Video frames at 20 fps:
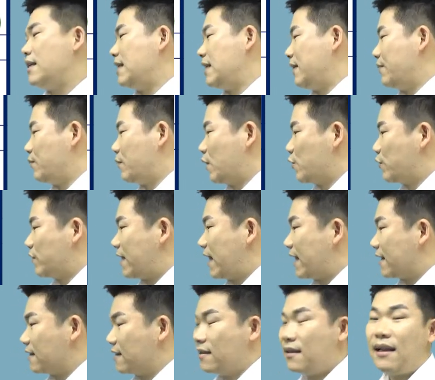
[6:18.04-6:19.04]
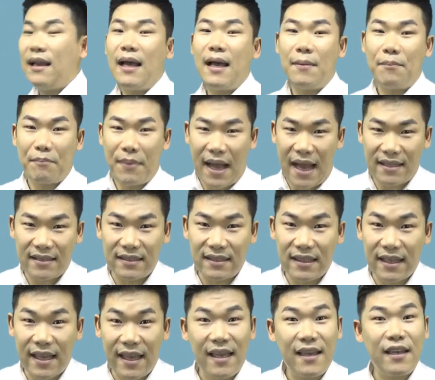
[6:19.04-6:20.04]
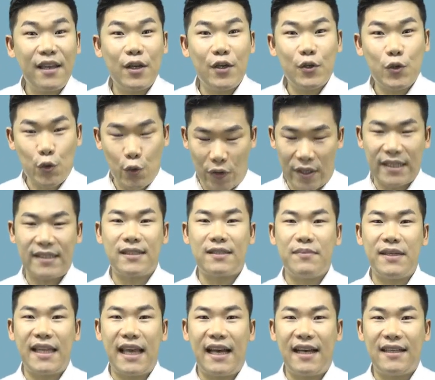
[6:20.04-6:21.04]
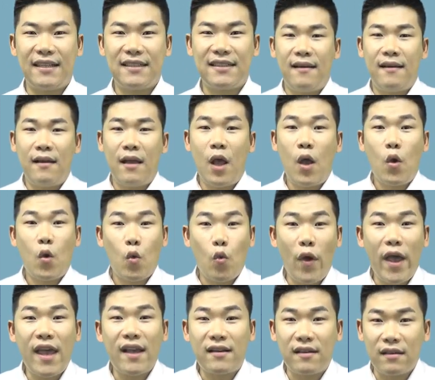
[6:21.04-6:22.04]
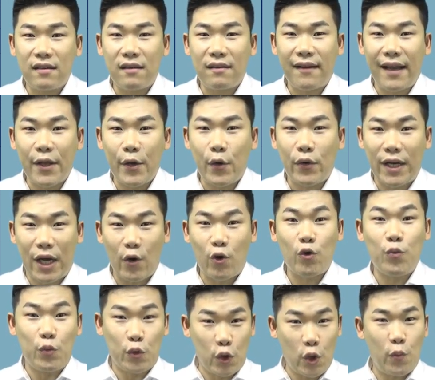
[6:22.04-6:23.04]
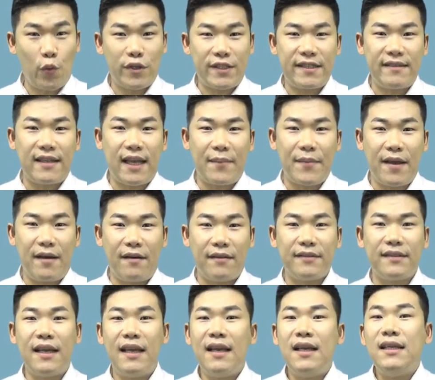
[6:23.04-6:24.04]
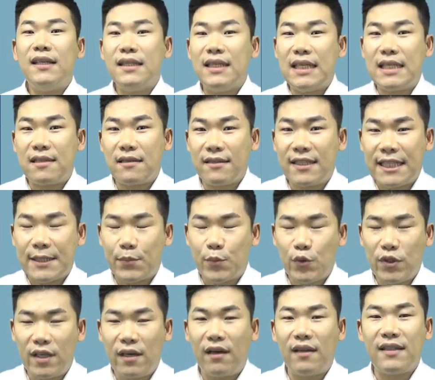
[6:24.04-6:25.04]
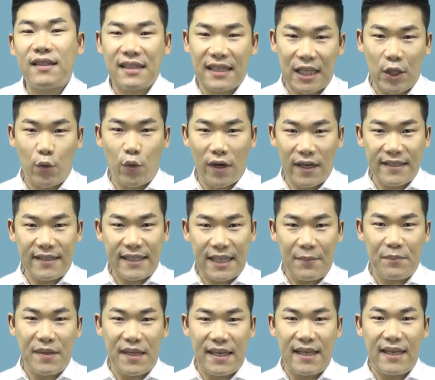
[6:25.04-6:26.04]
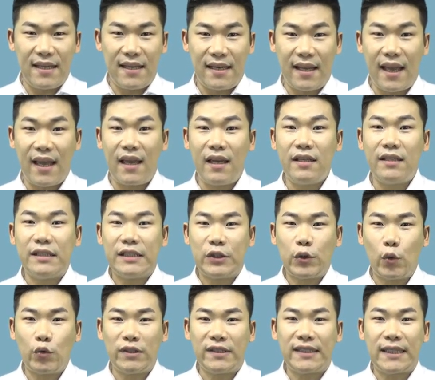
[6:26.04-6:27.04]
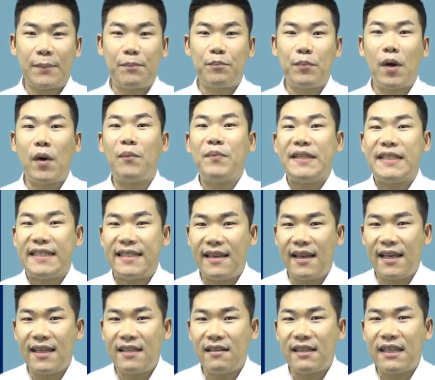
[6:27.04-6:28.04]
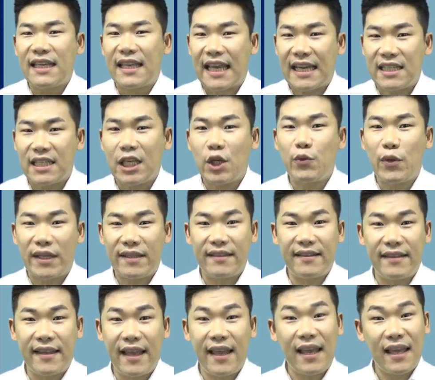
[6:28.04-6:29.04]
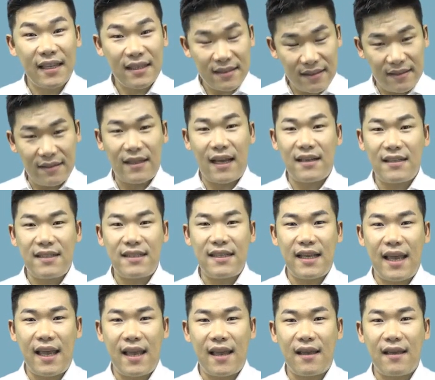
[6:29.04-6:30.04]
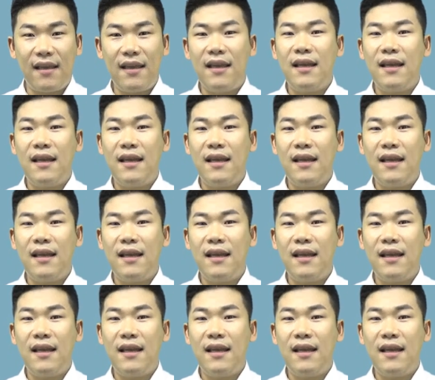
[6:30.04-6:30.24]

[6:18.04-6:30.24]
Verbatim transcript: 임대주택을 파는 게 좋겠습니다. 왜 그런가요? 라고 물어보신다면 2019년 2월 12일에 소득세법 시행령이 개정이 됐는데 그 당시에